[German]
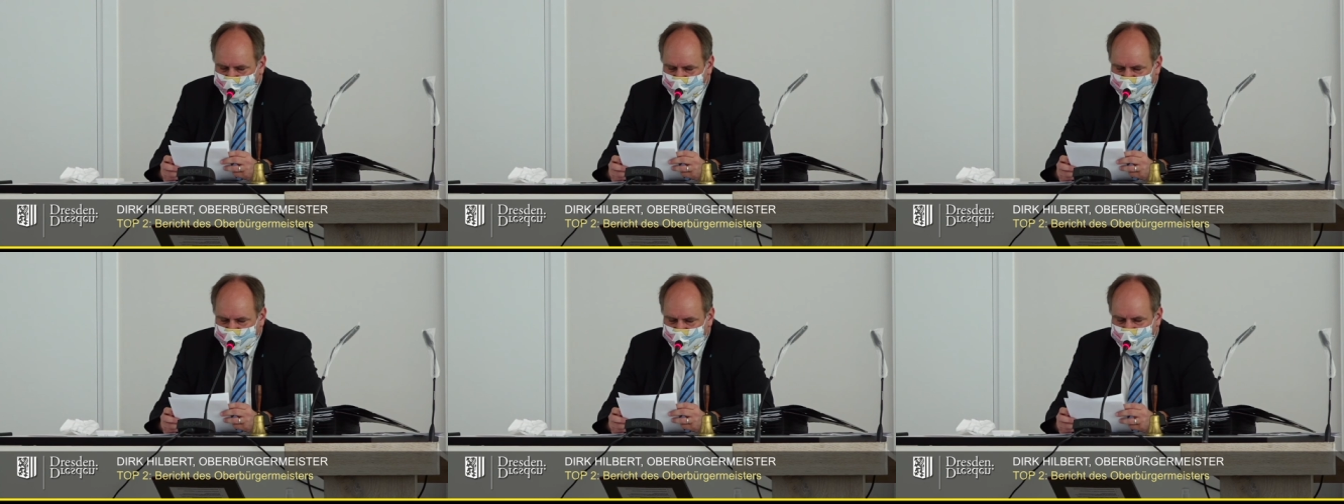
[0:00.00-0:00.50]

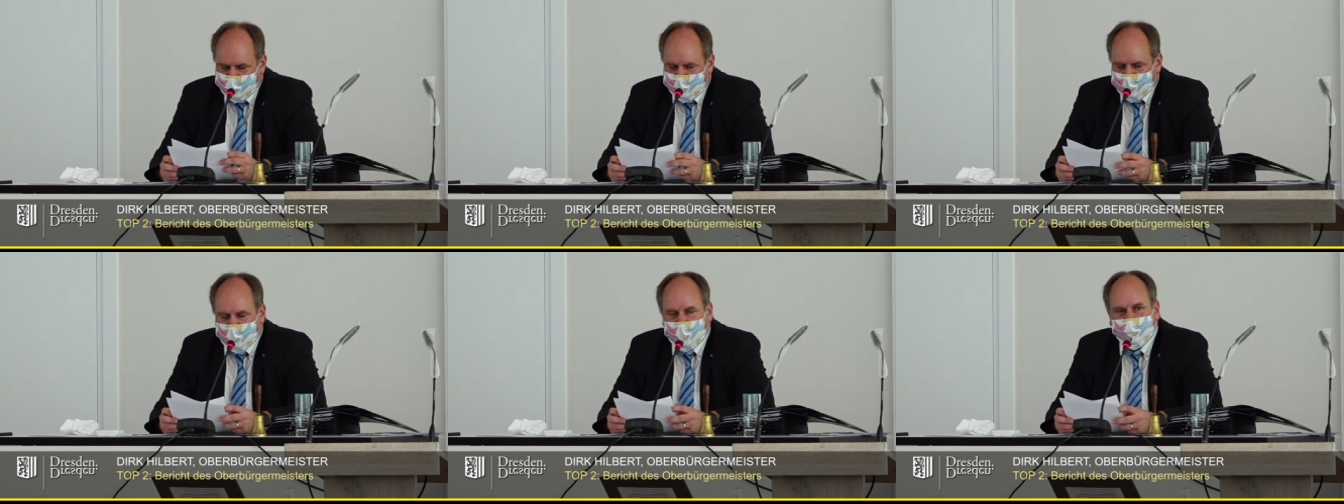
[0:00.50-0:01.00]
bisher
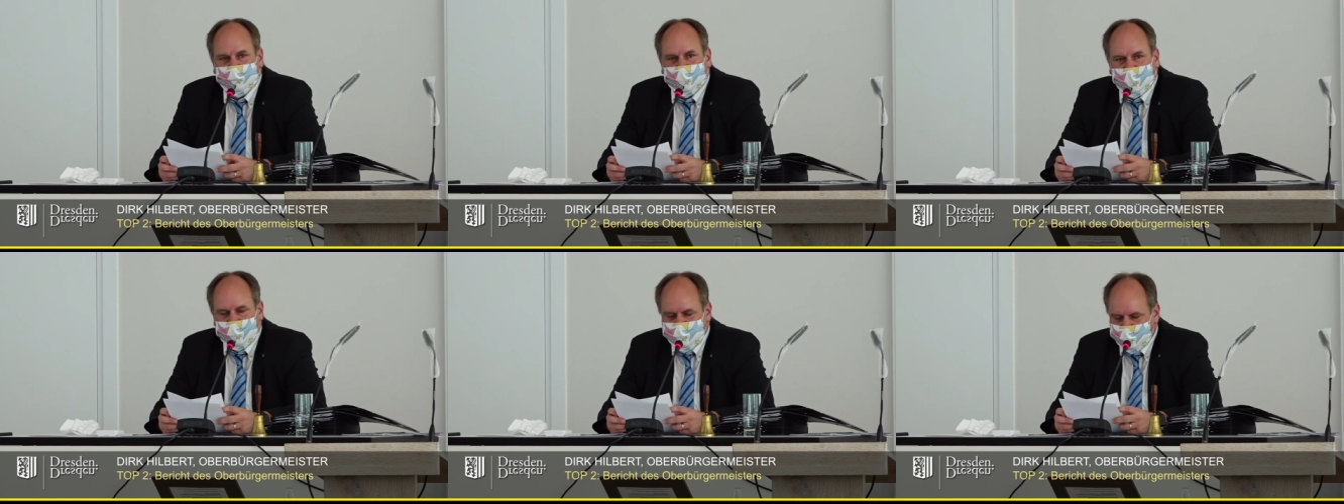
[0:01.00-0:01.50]
auf
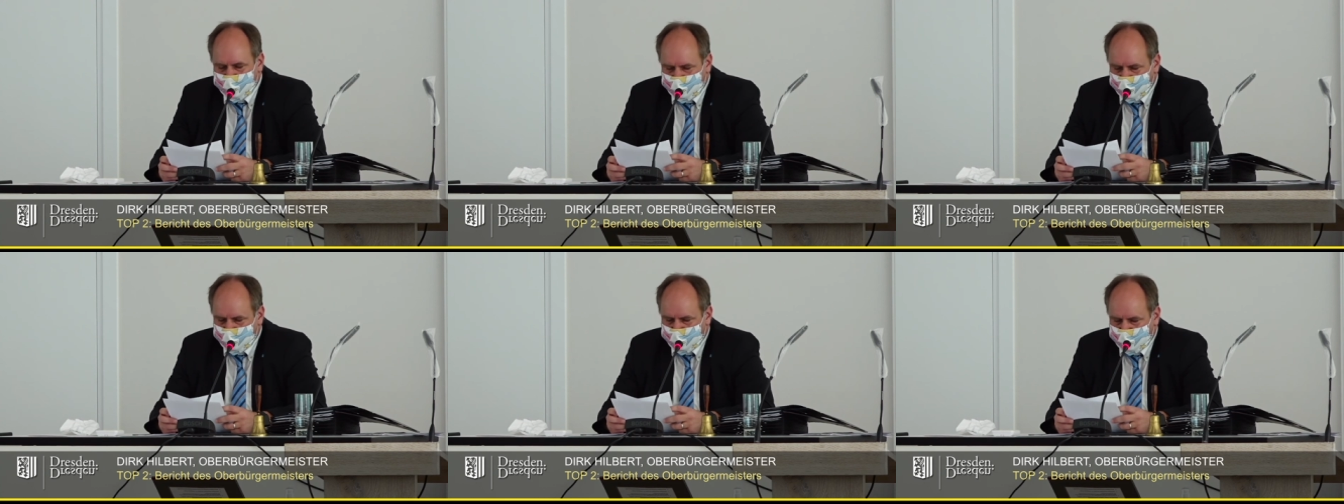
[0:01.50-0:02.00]
Basis
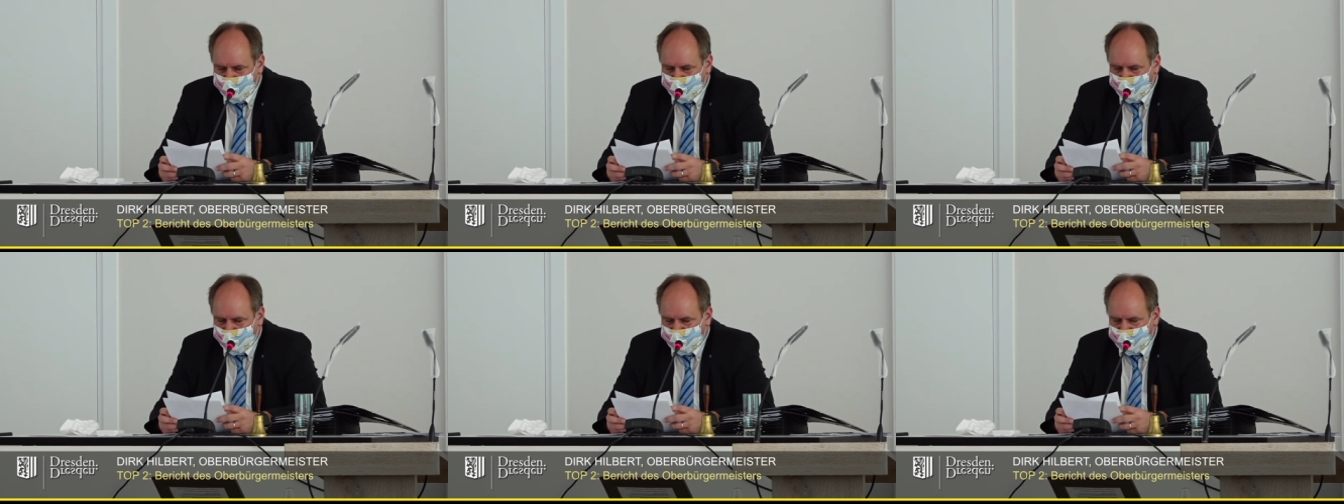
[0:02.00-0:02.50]

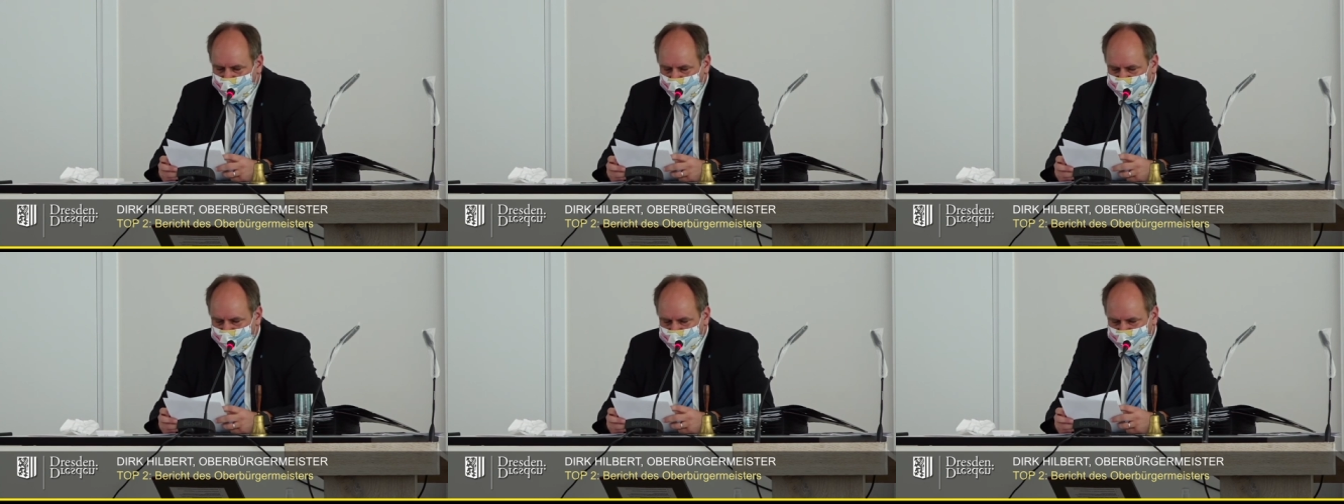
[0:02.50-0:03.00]
unseres
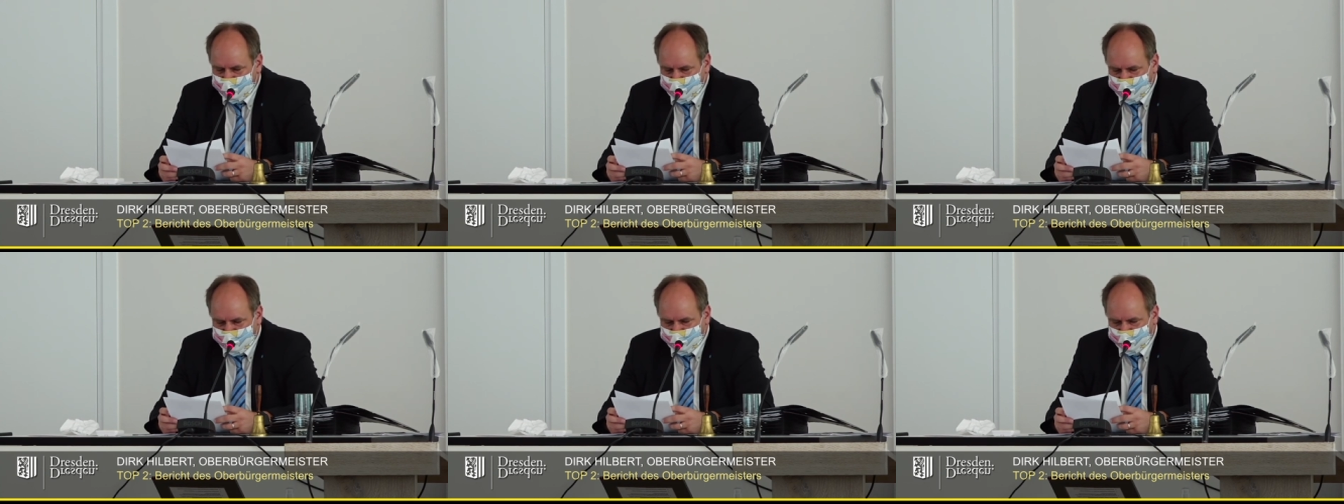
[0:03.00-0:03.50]
Doppelhaushalts für die
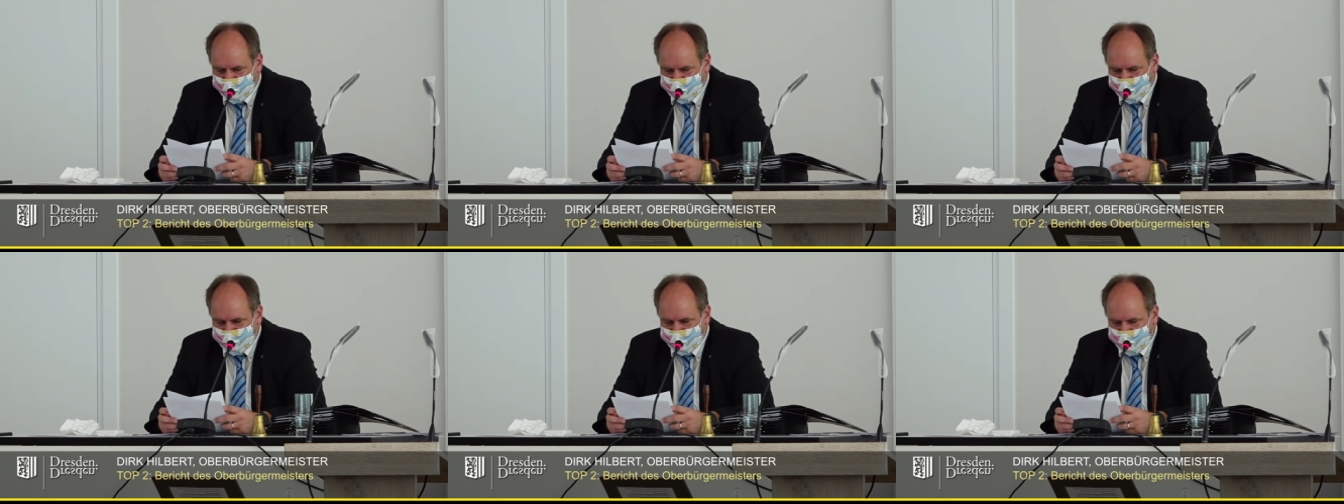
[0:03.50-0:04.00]

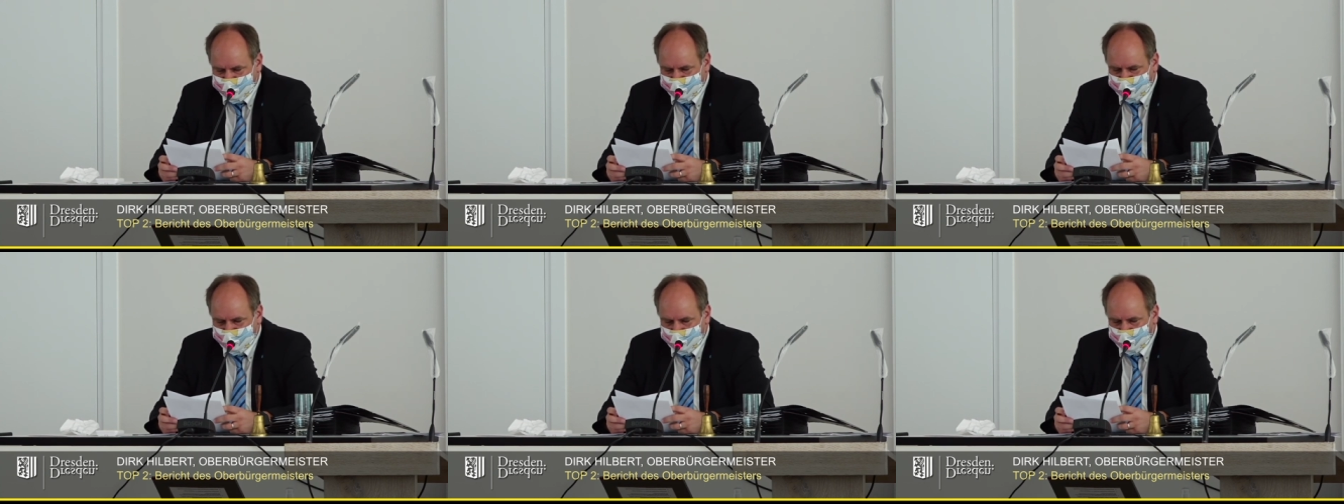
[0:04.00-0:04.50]
mittelfristige
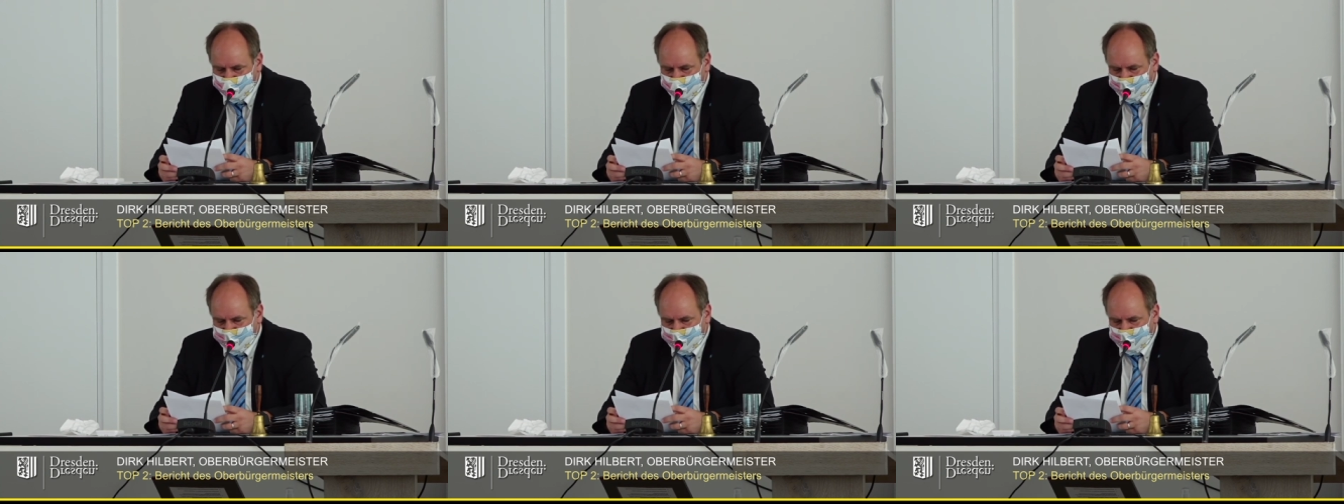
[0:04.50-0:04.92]
Finanzplanung